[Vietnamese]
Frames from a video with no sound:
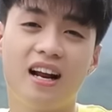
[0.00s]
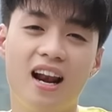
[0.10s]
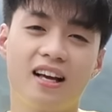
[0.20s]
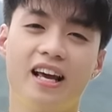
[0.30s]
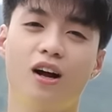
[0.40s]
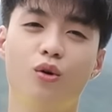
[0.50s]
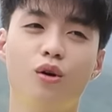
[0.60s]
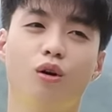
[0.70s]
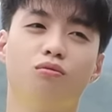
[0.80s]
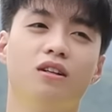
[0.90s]
đây là chặng cuối
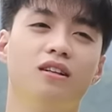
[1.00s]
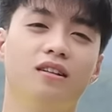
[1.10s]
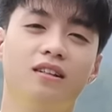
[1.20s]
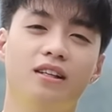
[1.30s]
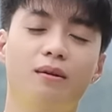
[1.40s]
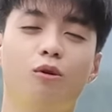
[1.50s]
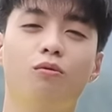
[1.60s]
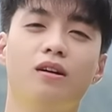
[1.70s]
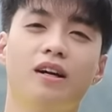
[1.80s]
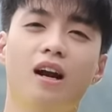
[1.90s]
cùng cho nên Negav
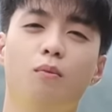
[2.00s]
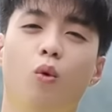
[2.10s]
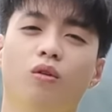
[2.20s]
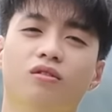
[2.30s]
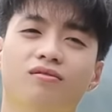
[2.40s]
cũng khá là buồn.